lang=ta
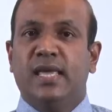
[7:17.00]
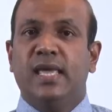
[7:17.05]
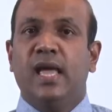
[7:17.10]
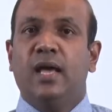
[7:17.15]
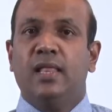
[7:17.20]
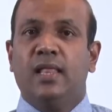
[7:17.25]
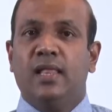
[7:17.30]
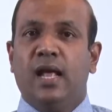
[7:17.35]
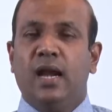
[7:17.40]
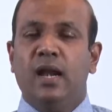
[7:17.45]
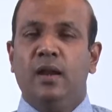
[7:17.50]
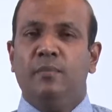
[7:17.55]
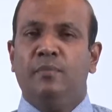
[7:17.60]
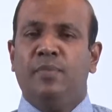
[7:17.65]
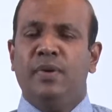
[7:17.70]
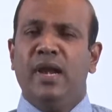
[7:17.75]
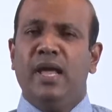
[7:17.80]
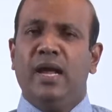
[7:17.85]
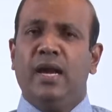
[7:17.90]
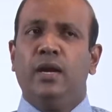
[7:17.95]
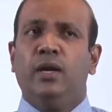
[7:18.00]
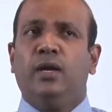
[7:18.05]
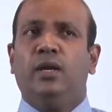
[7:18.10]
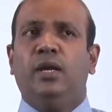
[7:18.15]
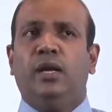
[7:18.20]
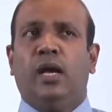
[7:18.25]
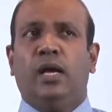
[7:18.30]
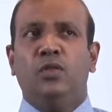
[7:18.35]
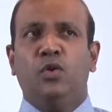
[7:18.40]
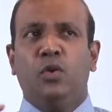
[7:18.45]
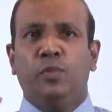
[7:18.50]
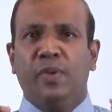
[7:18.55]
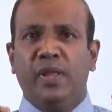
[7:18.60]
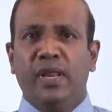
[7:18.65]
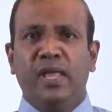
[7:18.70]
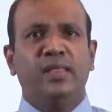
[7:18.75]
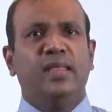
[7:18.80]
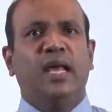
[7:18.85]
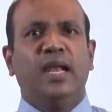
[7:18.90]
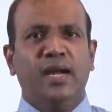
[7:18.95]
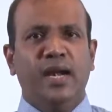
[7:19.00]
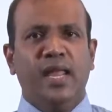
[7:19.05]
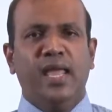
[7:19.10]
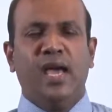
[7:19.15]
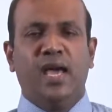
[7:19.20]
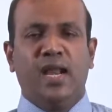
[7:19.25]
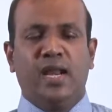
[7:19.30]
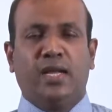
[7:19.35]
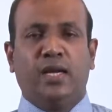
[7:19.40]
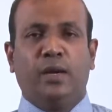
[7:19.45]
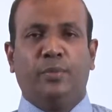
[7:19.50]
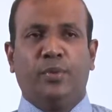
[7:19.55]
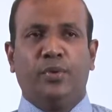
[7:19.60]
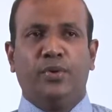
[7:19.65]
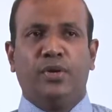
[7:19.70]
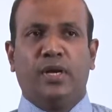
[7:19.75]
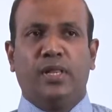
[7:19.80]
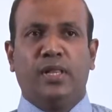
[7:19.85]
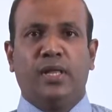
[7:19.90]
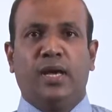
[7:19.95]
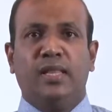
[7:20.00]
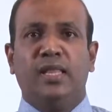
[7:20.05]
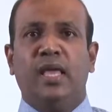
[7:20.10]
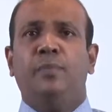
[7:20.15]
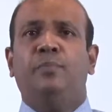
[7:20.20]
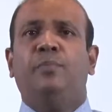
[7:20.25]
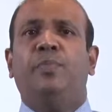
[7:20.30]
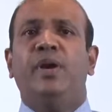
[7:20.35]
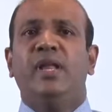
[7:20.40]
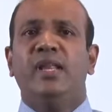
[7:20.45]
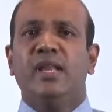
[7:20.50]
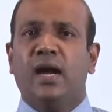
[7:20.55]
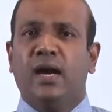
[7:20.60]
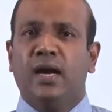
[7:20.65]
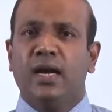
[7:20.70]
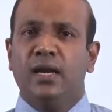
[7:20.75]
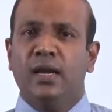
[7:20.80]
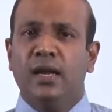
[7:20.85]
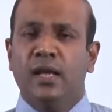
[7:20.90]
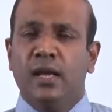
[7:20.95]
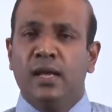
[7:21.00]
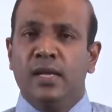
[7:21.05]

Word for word: செய்யாததால் பிள்ளைகளுக்கு அது ஒரு பெரிய தலையடியாக இருக்க போன்றது அதை எப்படி நாங்கள்